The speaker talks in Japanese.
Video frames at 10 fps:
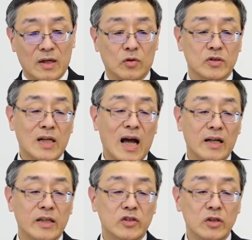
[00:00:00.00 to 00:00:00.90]
こち
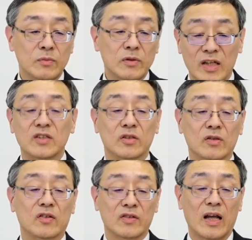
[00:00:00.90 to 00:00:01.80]
らリチウム電池
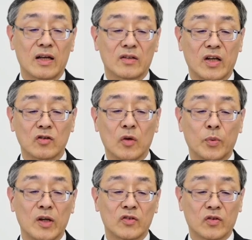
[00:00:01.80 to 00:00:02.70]
のですね製造
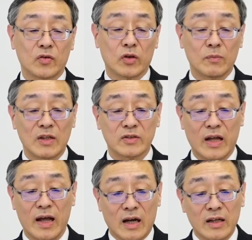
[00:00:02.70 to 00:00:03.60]
プロセスにおきまし
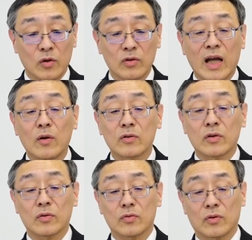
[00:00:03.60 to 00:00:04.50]
て環境対応
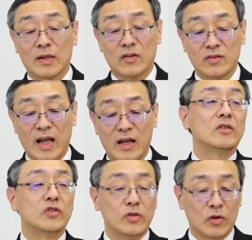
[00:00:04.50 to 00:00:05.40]
ということがですね
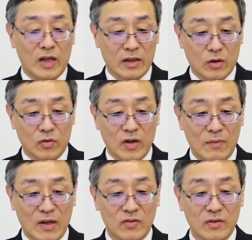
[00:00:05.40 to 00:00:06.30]
重要になってござ
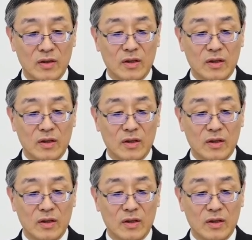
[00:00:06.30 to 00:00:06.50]
います。